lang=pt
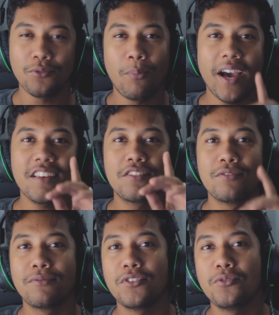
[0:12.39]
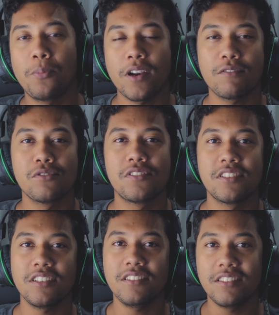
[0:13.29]
mais um vídeo para
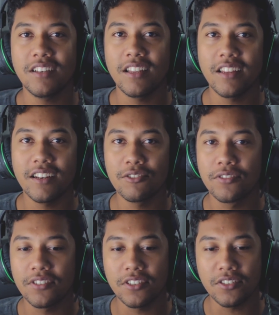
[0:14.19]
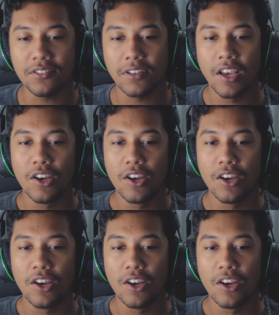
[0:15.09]
vocês e galera, é o seguinte,